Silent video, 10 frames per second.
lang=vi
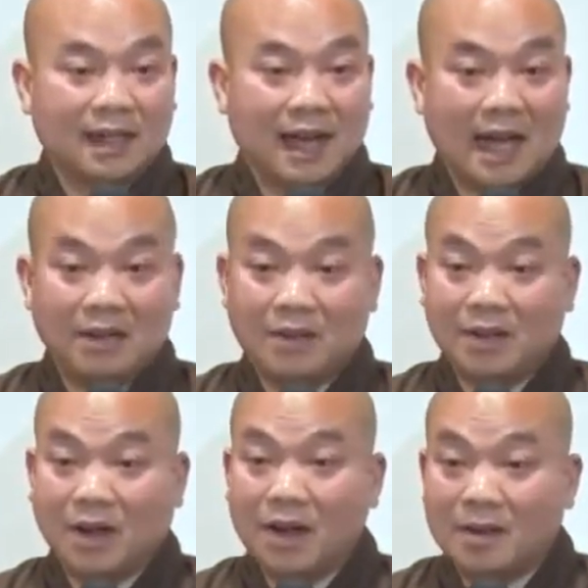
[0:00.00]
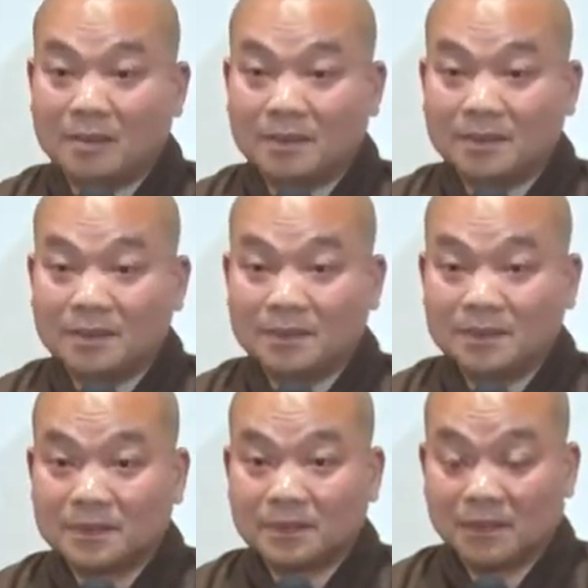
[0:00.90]
hai điều này rõ không
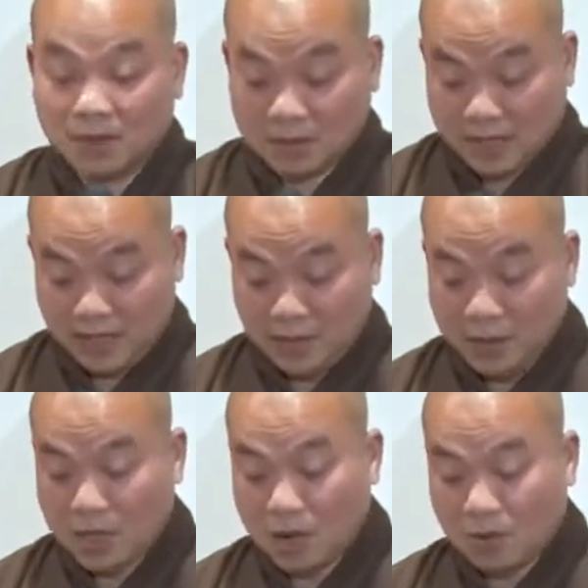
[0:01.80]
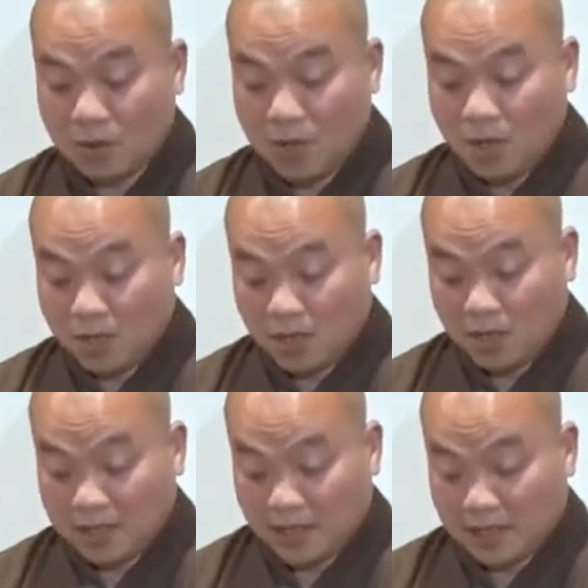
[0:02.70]
chúng ta hiểu câu
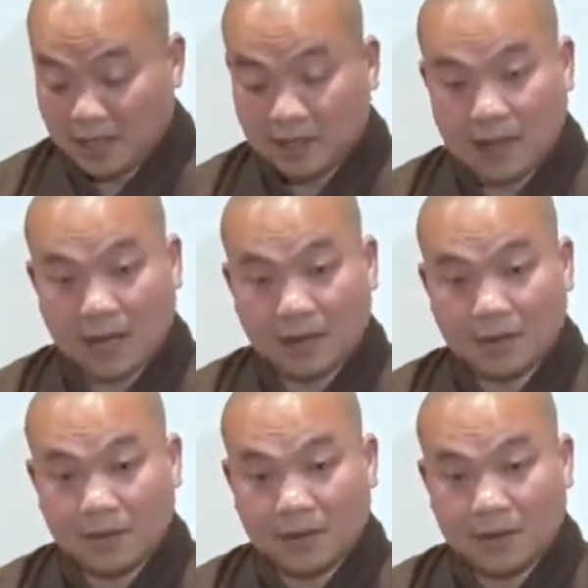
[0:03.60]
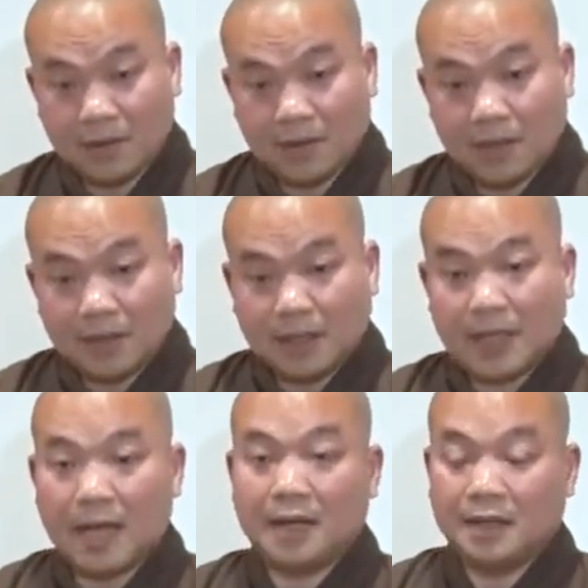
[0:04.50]
lời dạy này như thế nào
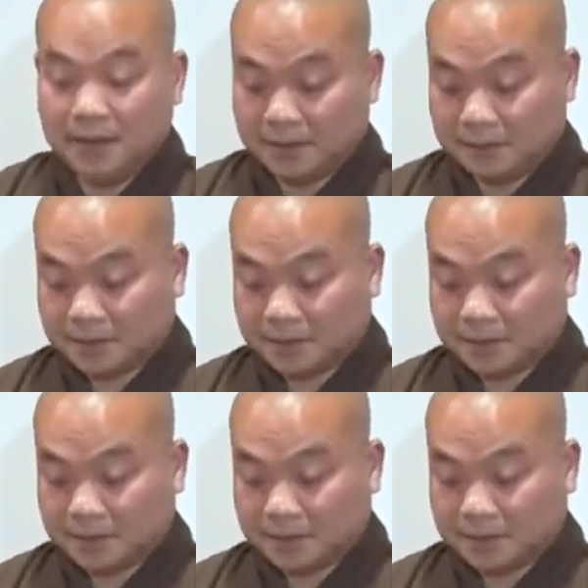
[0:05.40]
chẳng hạn như